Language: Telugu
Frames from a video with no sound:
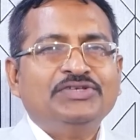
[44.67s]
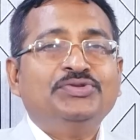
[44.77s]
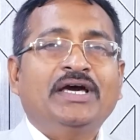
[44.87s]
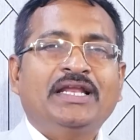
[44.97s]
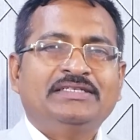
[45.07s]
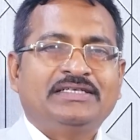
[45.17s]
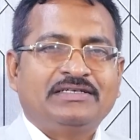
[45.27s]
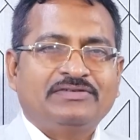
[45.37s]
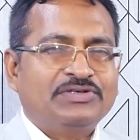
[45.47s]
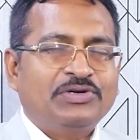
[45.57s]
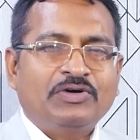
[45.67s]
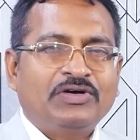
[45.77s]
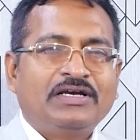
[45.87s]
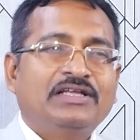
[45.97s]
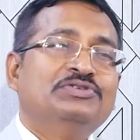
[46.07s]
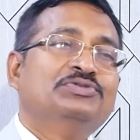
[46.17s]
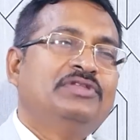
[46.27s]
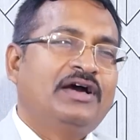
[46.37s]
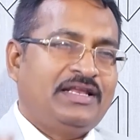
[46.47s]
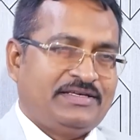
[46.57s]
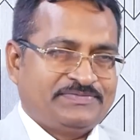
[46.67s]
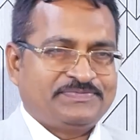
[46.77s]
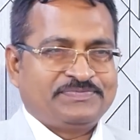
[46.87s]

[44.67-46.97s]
యుద్ధాలే జరిగేవి గొడవలు కాదు యుద్ధాలే